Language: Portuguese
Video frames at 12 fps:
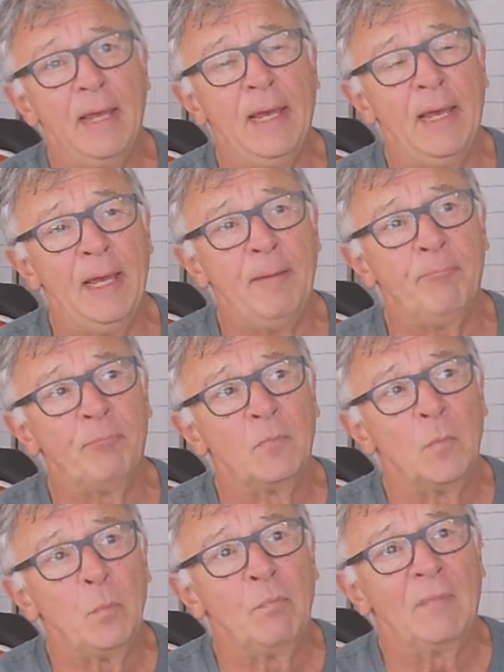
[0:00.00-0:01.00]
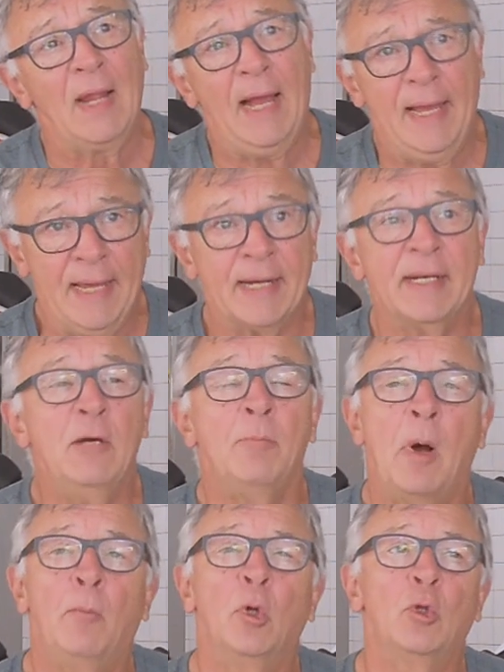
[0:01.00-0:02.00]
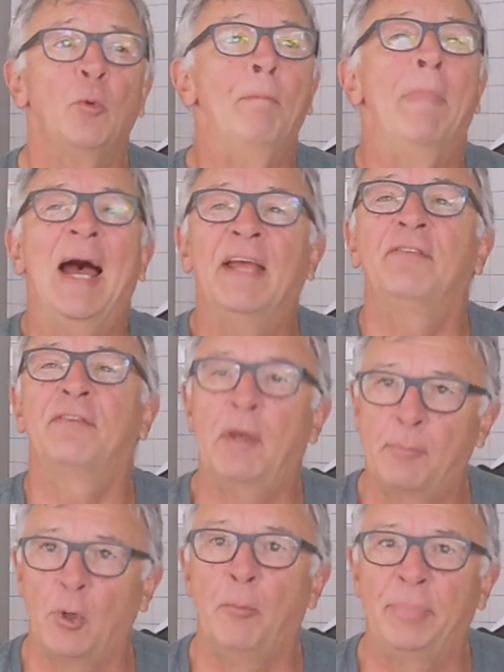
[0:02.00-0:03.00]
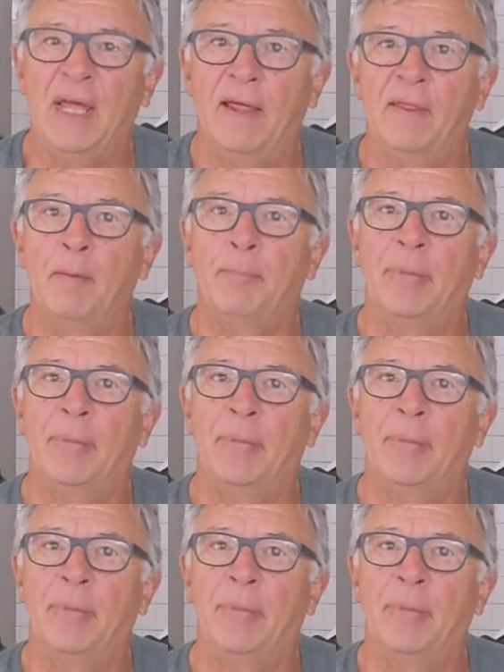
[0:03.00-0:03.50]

É, a R é uma moto mais apropriada